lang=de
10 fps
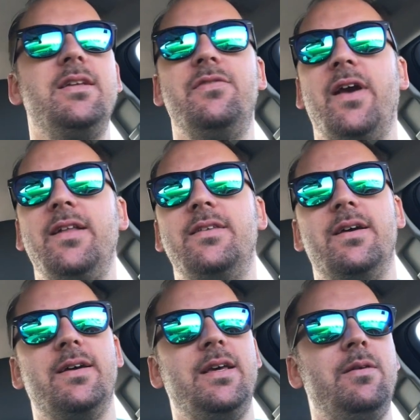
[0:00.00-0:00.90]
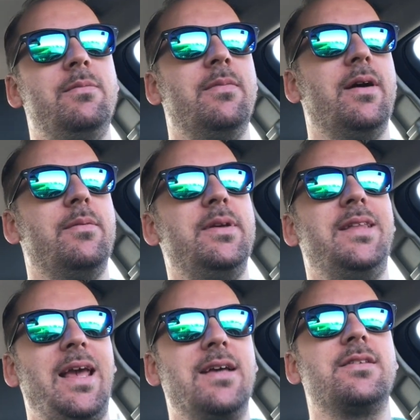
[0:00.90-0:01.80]
Die fängt ja im,
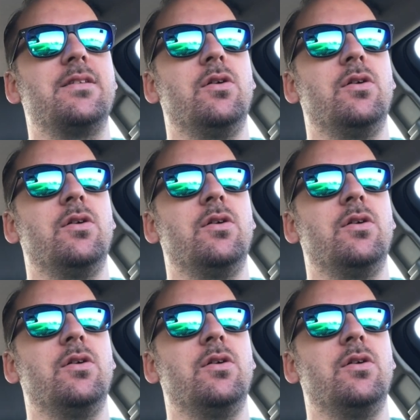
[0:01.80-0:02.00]
mit 1.